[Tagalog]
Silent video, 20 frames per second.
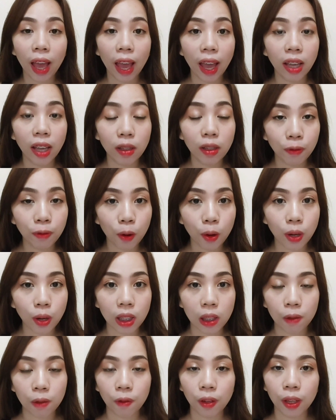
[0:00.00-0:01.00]
and for
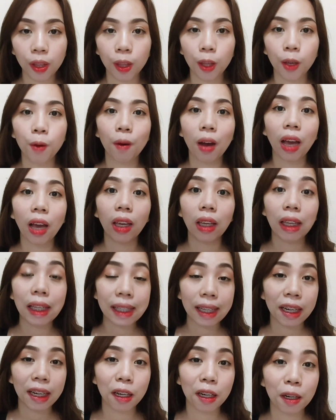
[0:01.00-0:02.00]
this video ay
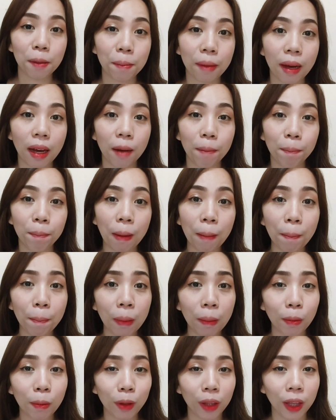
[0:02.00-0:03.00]
isa na namang
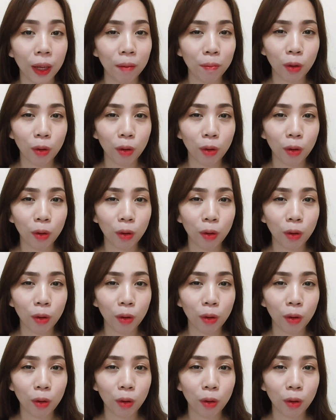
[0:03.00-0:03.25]
pampaputing